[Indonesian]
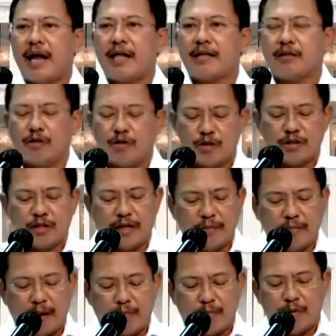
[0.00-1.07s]

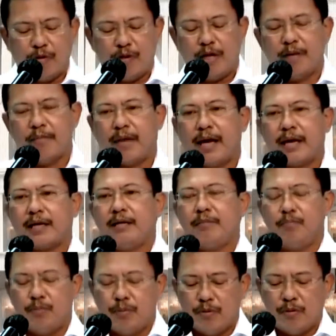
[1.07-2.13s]
Diketahui, Hasil
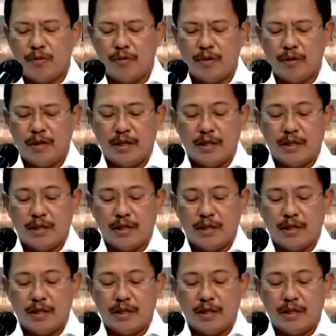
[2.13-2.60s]
rapat sidang khusus